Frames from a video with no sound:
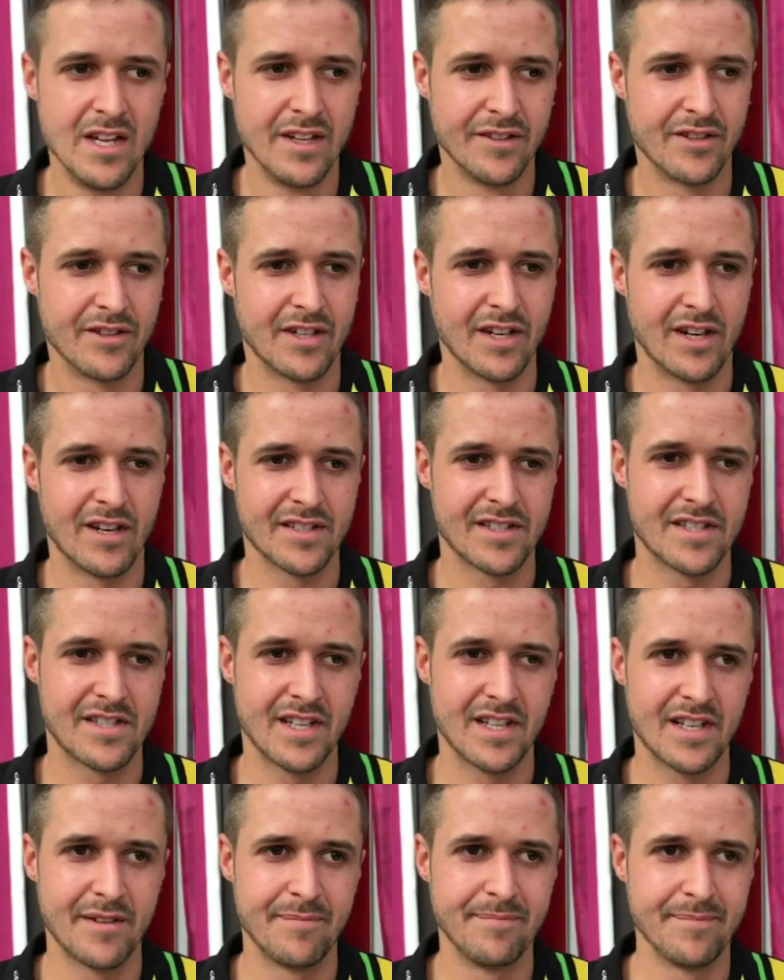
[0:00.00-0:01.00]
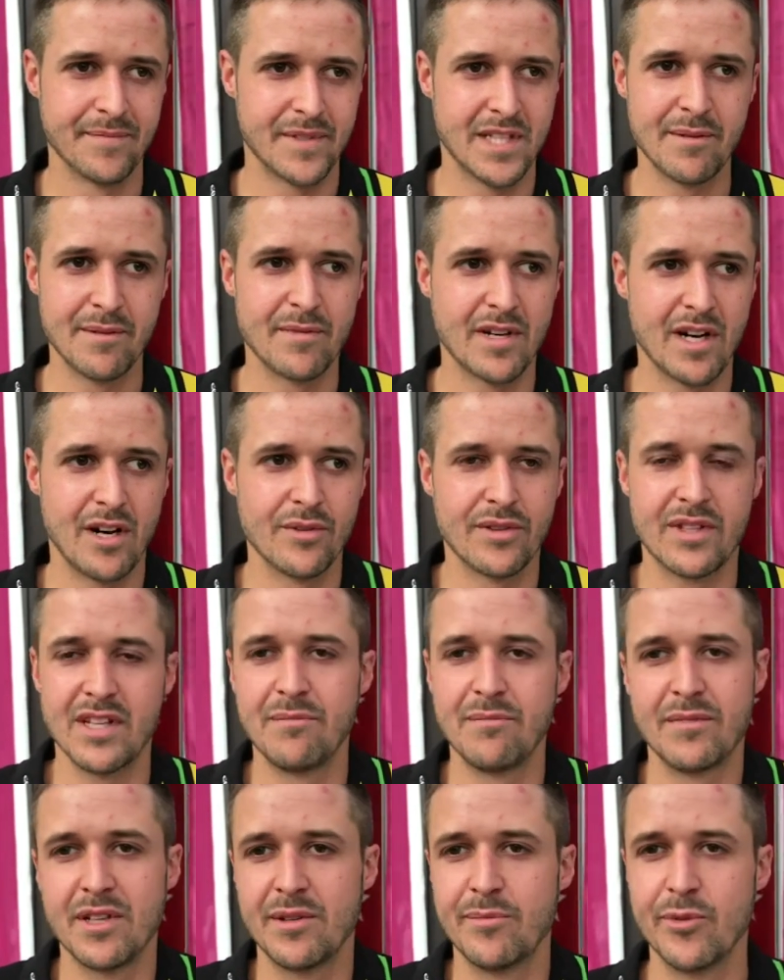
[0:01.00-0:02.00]
Dadurch ähm, sind wir halt
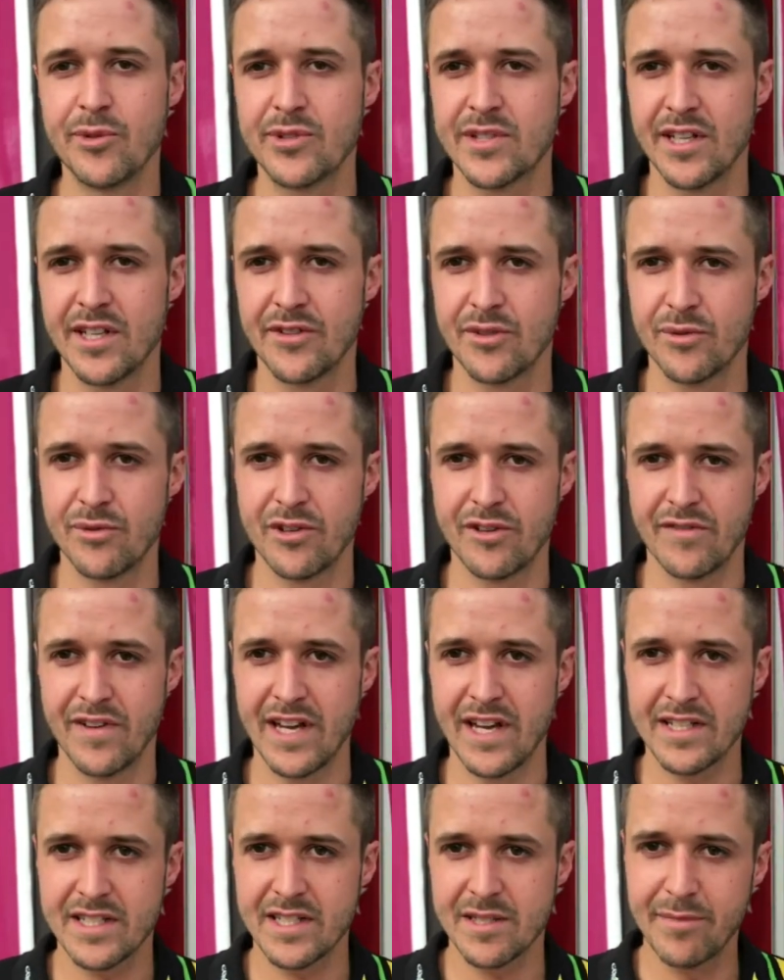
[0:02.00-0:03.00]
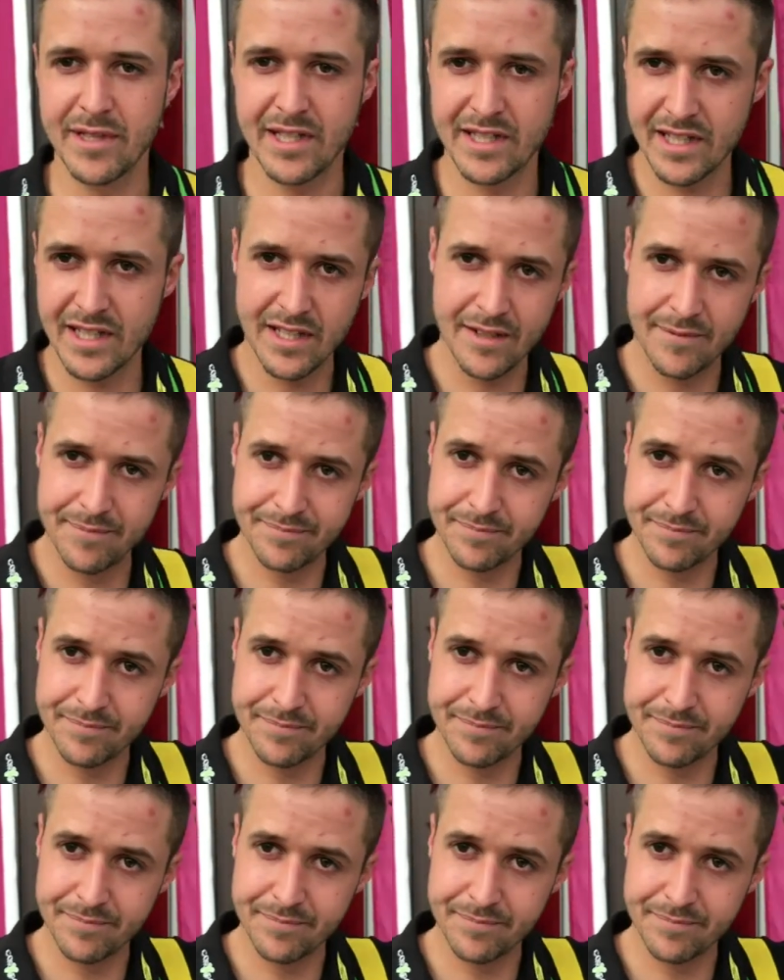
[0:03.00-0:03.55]
immer im Ausland unterwegs mit, äh,